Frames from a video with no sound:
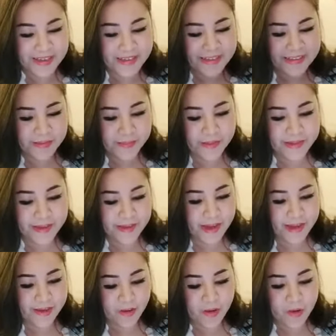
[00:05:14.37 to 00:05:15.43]
จะเป็นยังไง
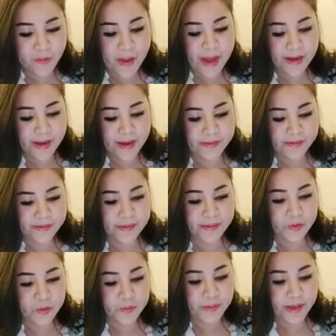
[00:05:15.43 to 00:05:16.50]
ก็ว่ากันสี่
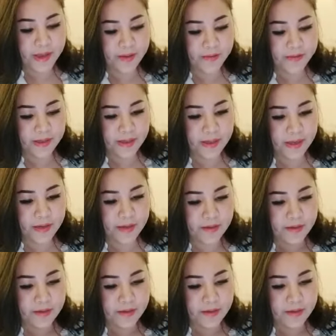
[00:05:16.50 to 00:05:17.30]
ทุ่มแล้วนะคะ